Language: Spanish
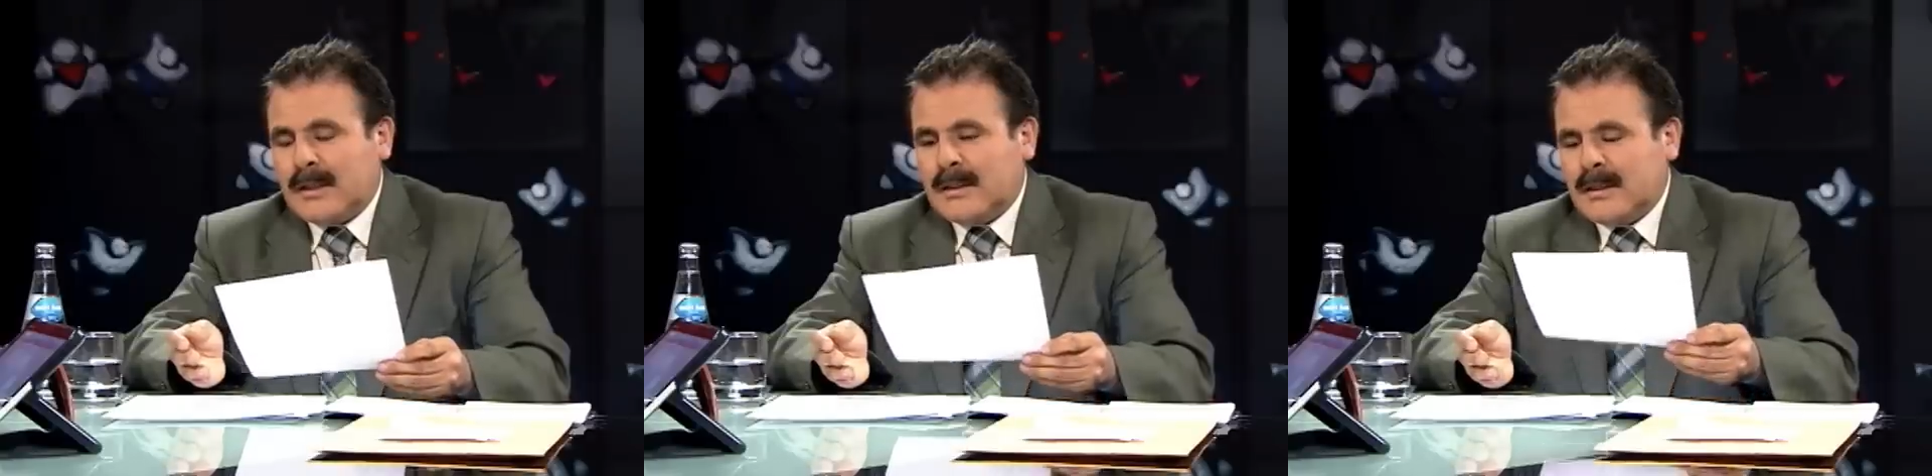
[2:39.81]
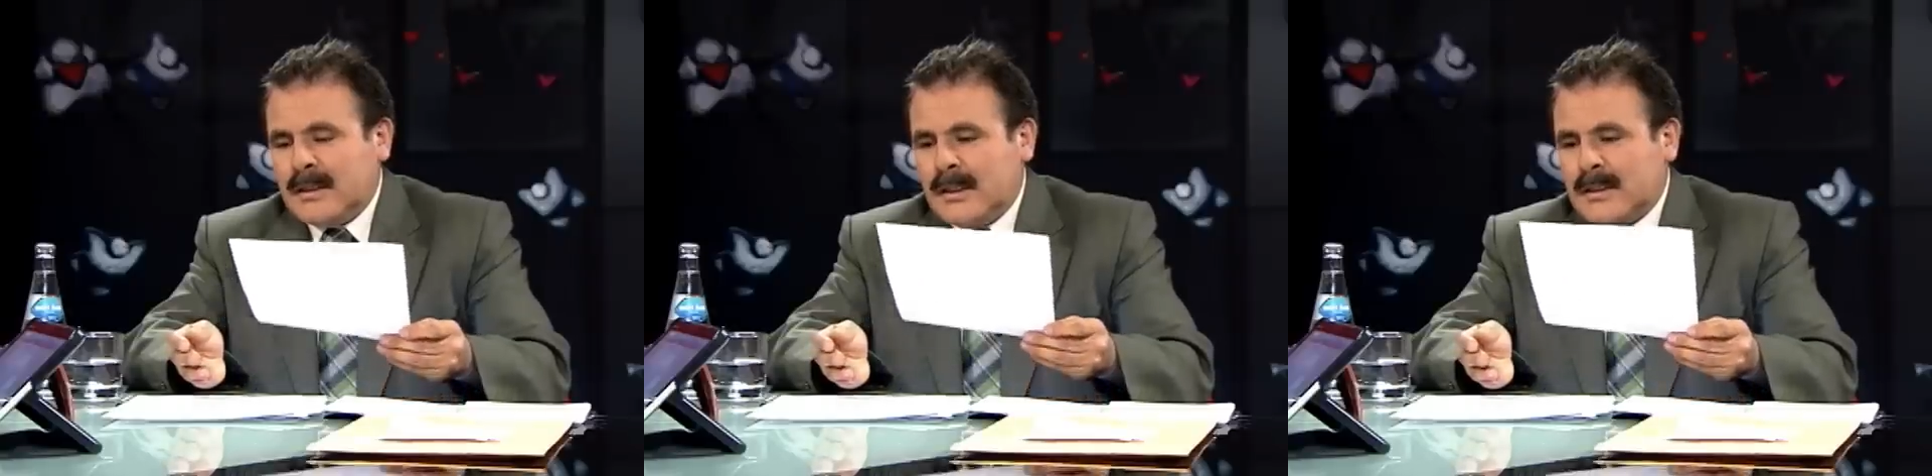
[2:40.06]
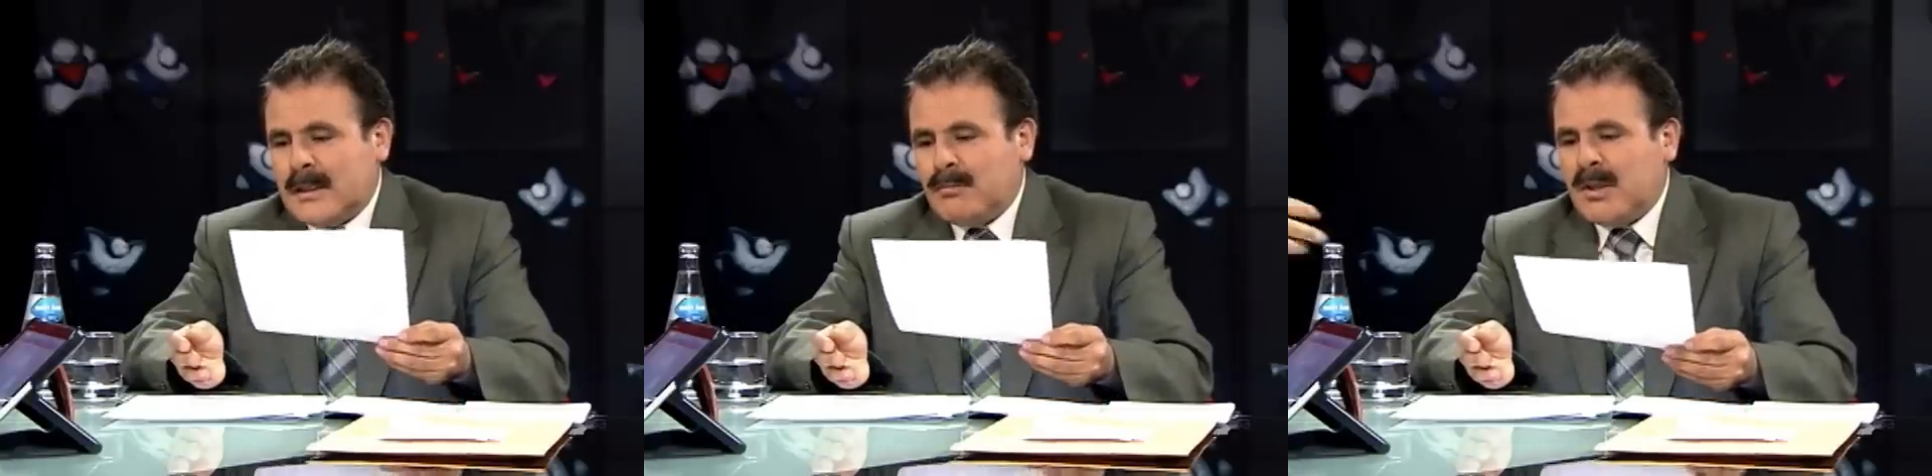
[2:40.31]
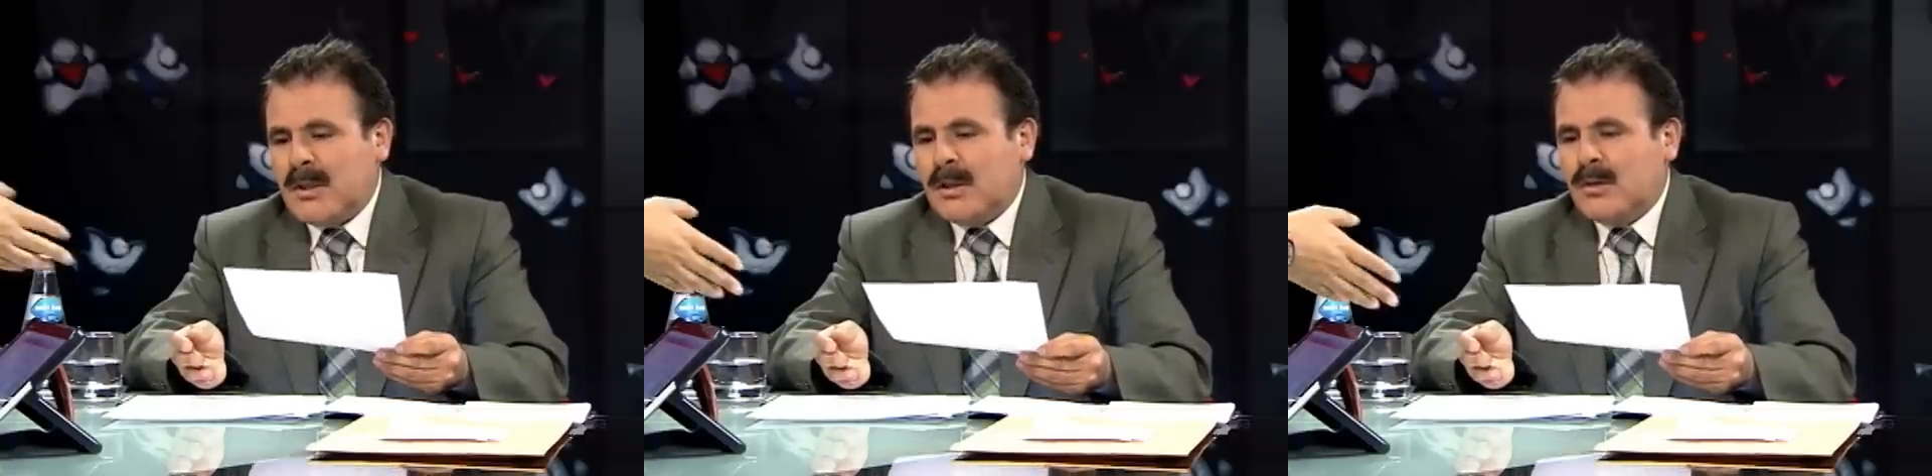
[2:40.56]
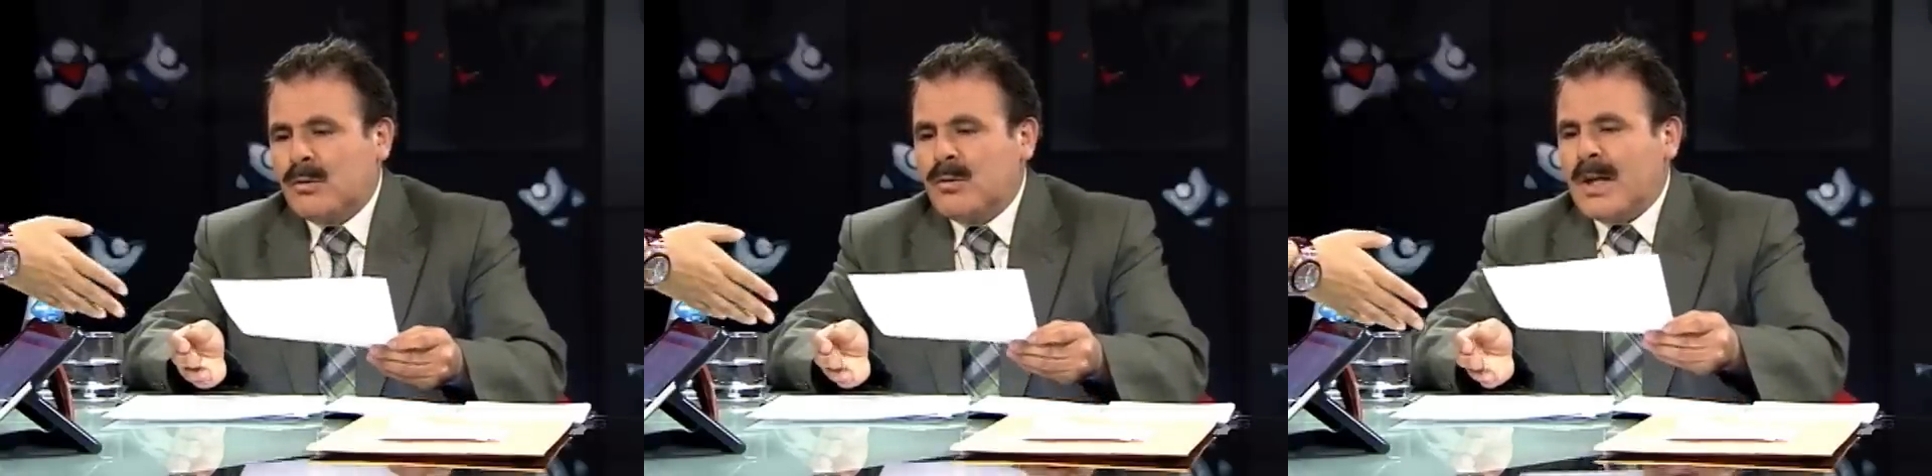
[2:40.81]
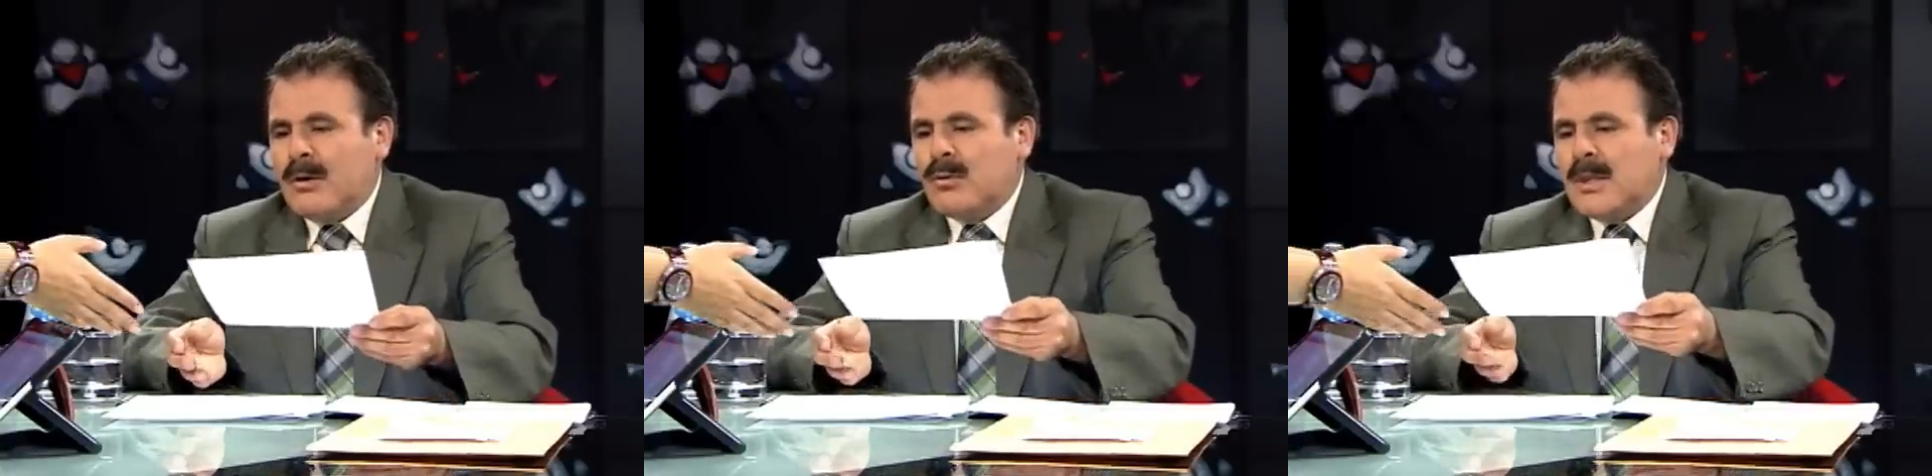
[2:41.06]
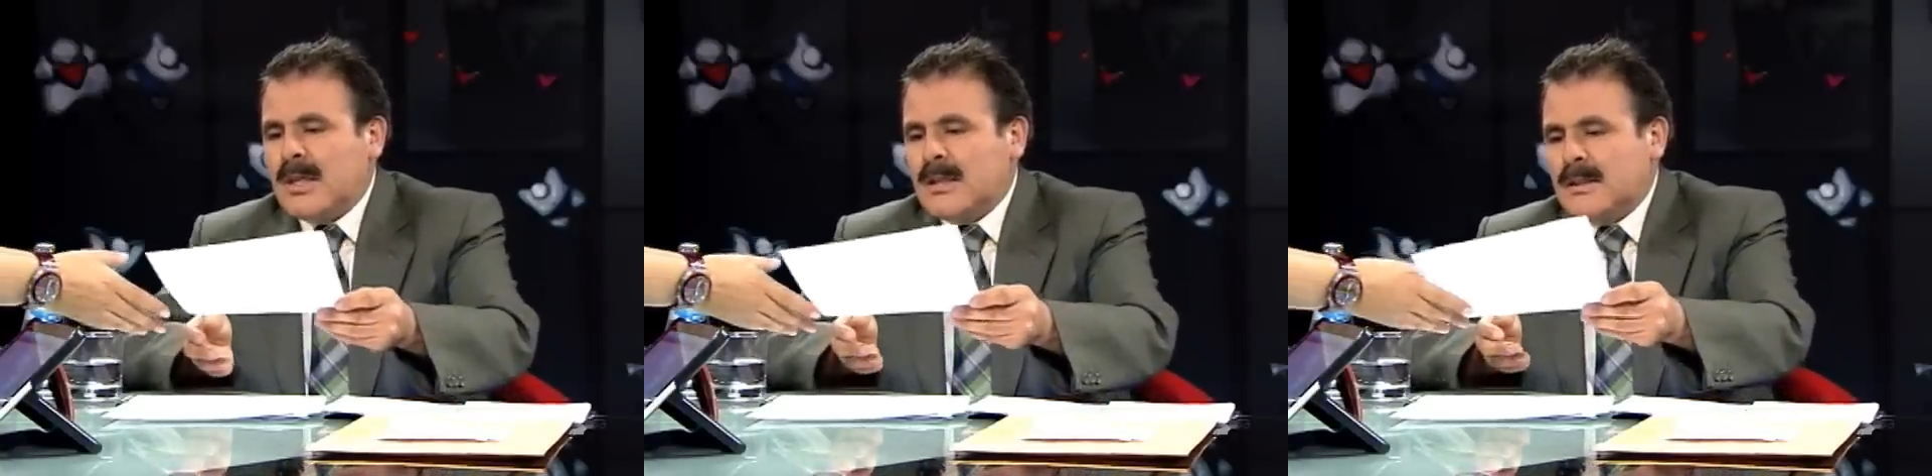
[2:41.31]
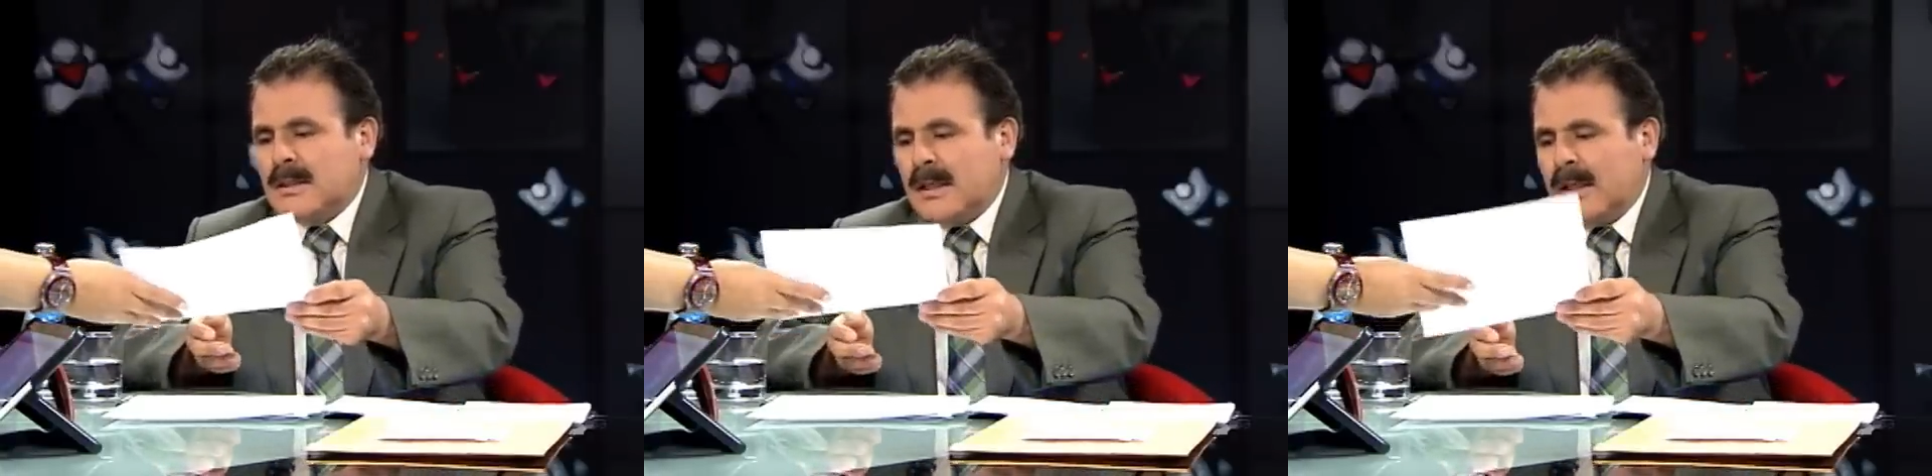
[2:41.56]
Es decir, está pidiendo una
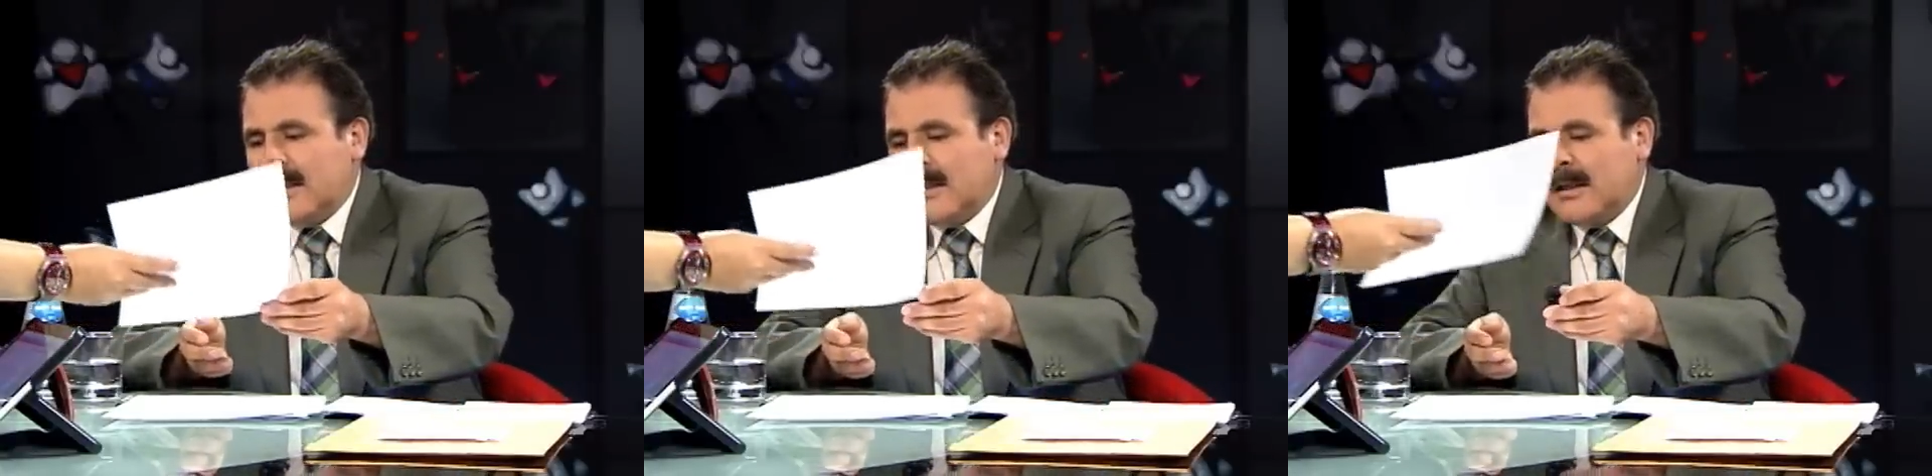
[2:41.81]
audiencia